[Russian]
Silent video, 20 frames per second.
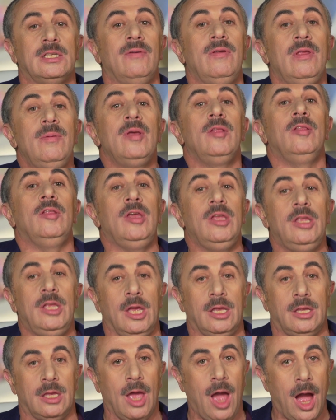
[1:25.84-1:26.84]
Современные
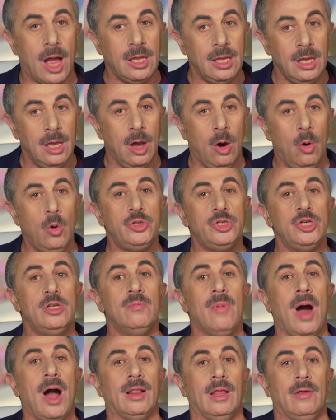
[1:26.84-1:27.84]
дети, они
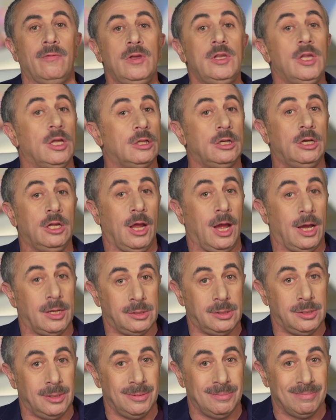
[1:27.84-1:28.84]
очень мало видят
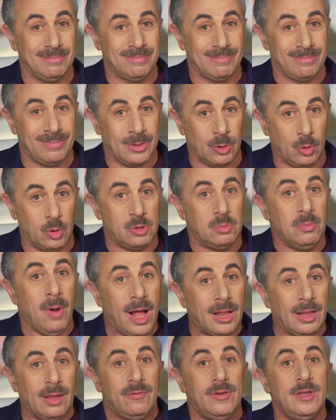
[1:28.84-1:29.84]
грязи, то есть
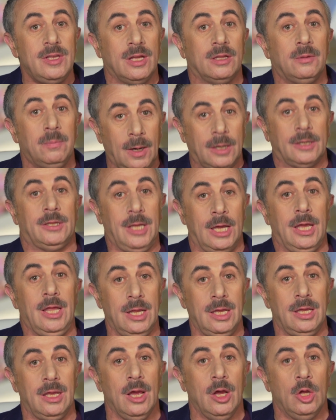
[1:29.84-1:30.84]
мало видят бактерий,